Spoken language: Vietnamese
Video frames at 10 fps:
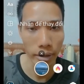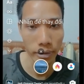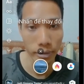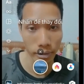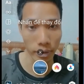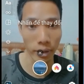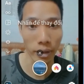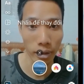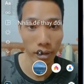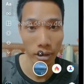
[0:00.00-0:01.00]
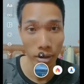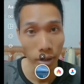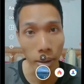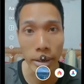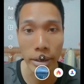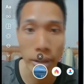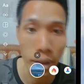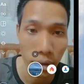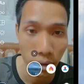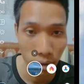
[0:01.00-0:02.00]
đó các bạn nhìn chưa
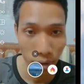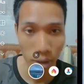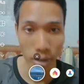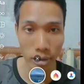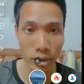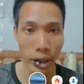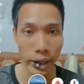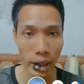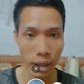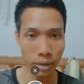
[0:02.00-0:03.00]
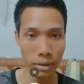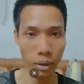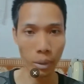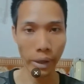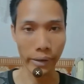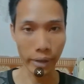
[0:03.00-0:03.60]
đấy như này đã là ok nhé